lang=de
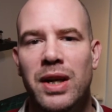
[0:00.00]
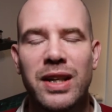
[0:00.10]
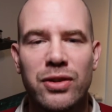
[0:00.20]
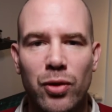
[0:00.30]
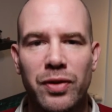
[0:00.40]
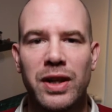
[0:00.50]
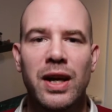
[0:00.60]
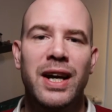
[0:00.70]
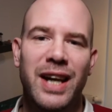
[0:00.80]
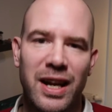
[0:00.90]
Nicht so wie
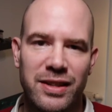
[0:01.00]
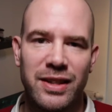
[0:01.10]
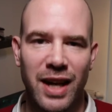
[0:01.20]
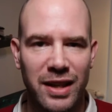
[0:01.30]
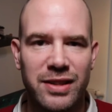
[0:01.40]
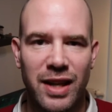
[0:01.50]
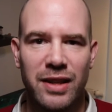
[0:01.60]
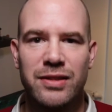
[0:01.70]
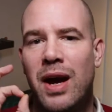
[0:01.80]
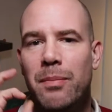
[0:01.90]
Casey
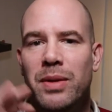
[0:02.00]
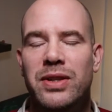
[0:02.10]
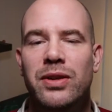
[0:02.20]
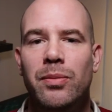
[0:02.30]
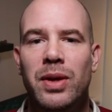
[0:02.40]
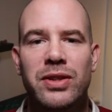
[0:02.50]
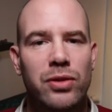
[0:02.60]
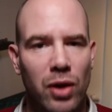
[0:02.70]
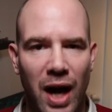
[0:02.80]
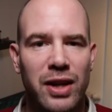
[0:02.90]
Neistats mit,
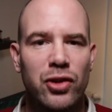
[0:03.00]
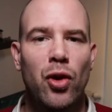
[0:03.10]
mit eigentlich